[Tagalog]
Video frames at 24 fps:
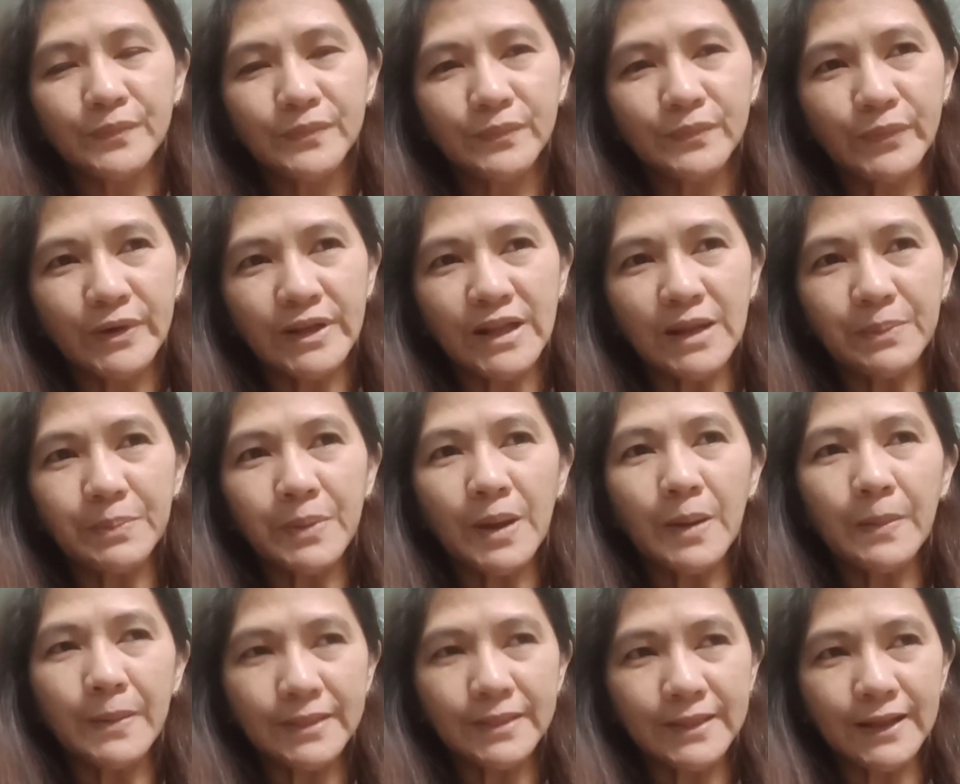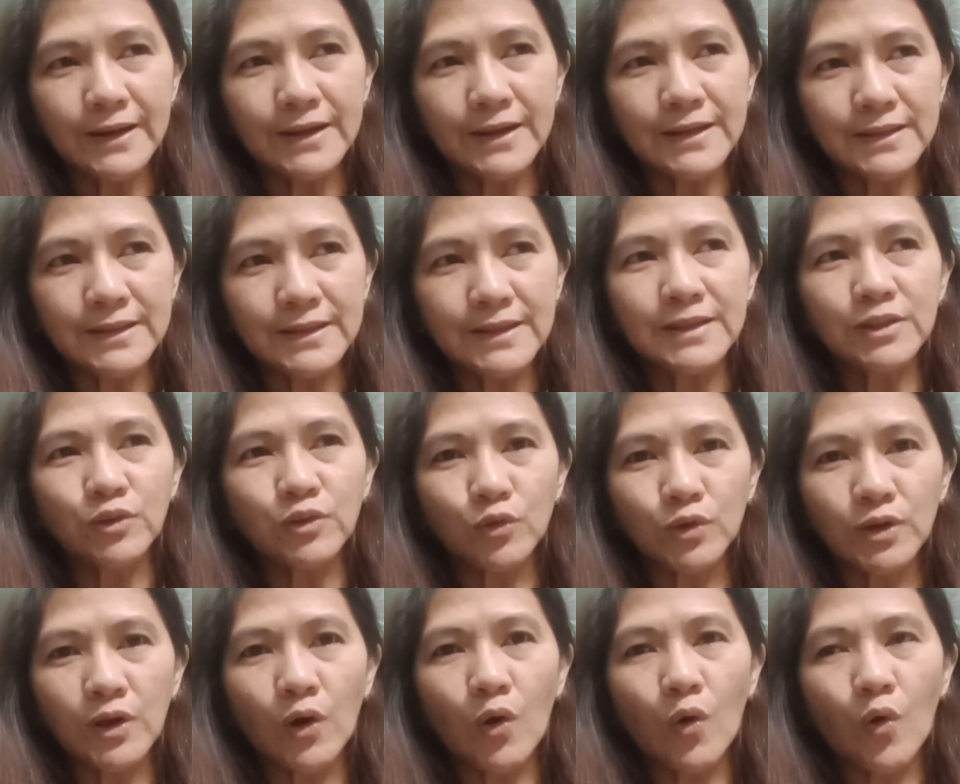may nagbebenta rin
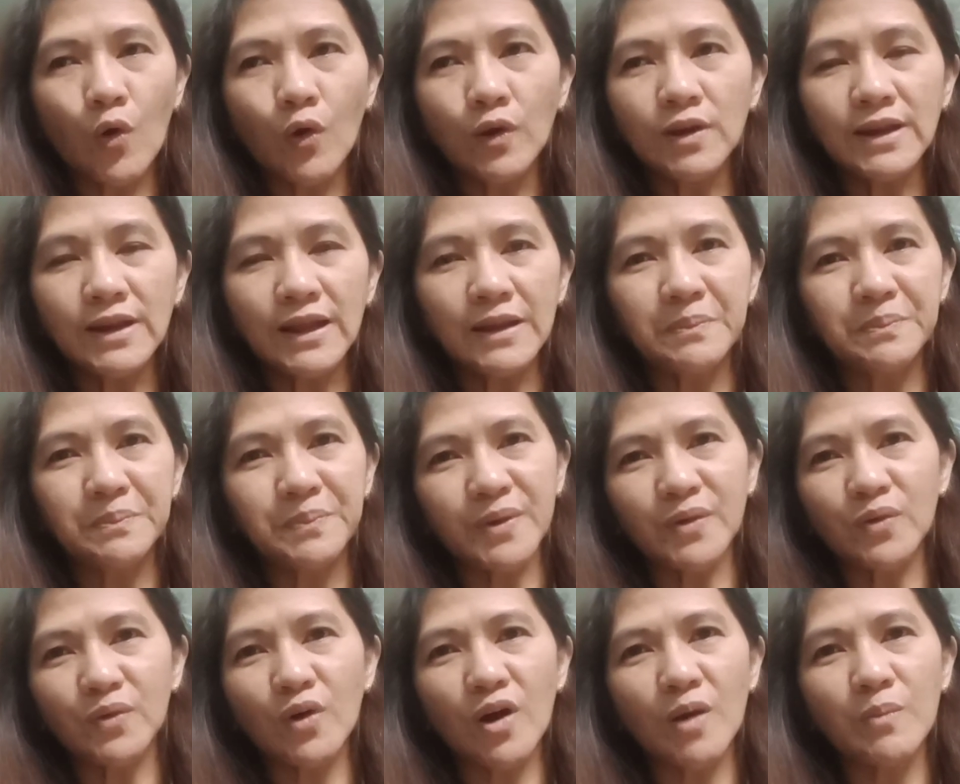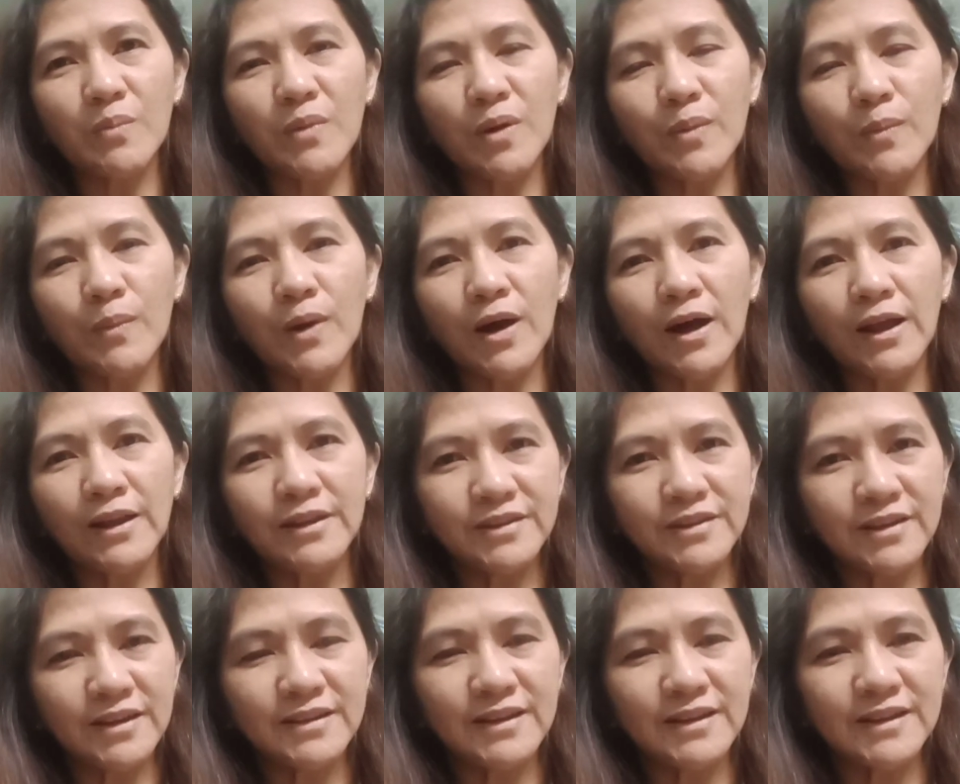dito ng online pero ang mamahal
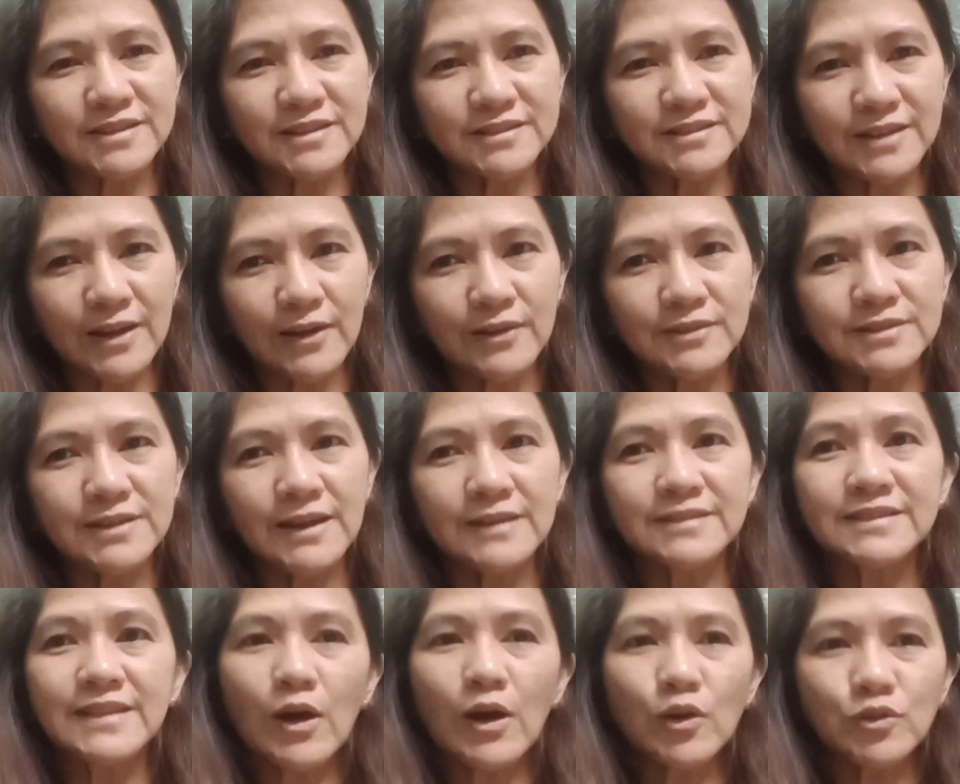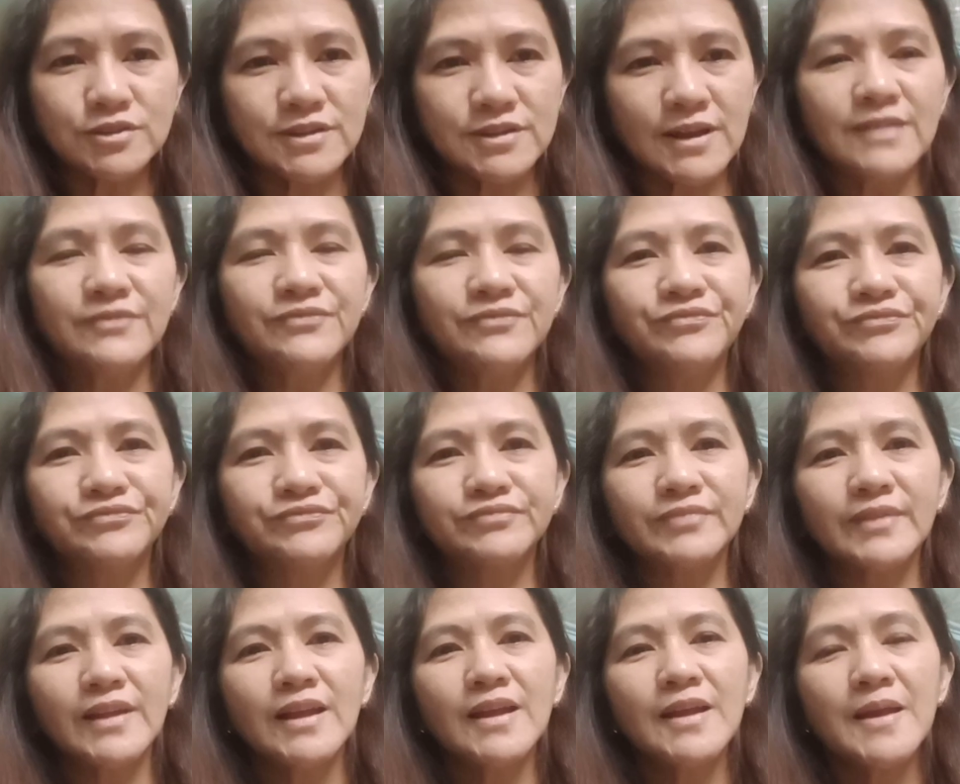niya nasa sa, sa
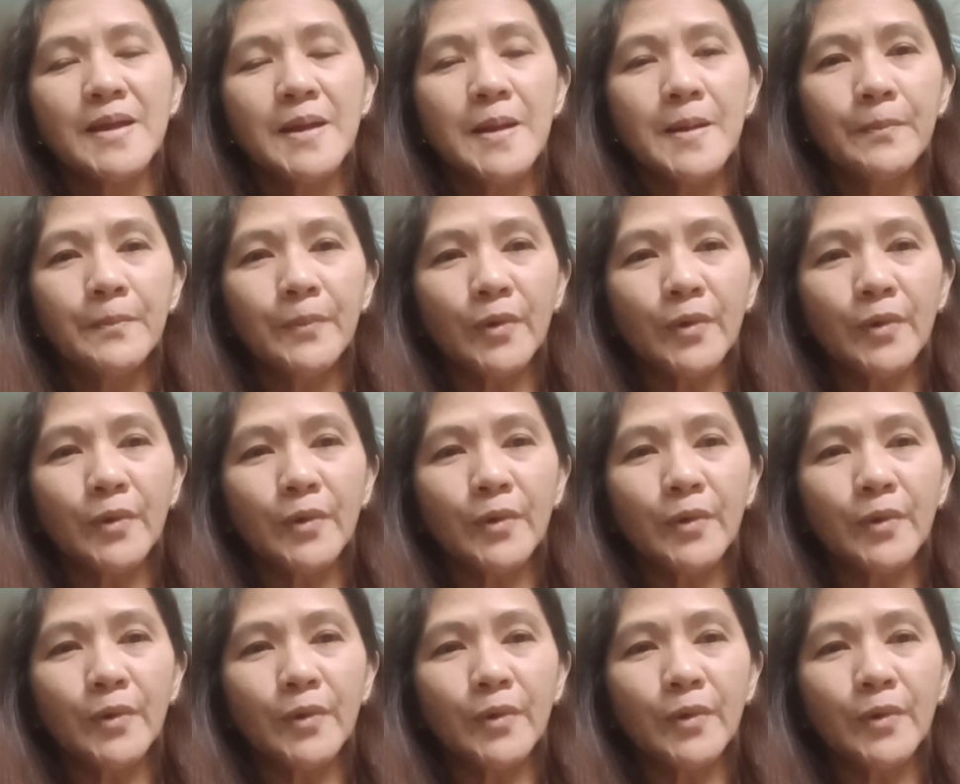1,000.